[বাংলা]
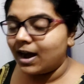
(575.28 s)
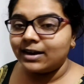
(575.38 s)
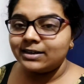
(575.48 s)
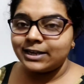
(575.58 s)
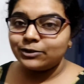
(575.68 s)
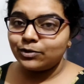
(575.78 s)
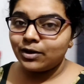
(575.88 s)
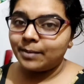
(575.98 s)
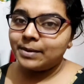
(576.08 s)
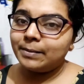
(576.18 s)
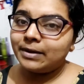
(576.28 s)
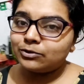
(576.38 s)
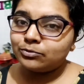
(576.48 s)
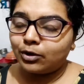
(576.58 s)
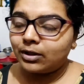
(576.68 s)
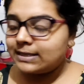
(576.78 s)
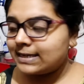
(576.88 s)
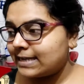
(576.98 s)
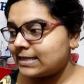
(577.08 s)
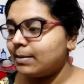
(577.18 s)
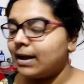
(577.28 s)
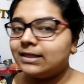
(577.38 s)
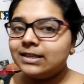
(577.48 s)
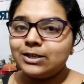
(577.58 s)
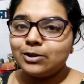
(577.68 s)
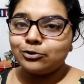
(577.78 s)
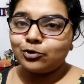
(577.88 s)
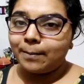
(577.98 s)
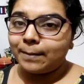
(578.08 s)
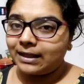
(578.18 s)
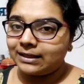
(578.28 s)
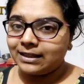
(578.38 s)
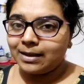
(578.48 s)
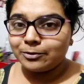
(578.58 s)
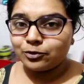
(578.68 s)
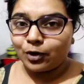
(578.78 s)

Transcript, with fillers: আর সেই জন্য আমি আপনার যা যা বালতি ছিল সব বালতিতে আমি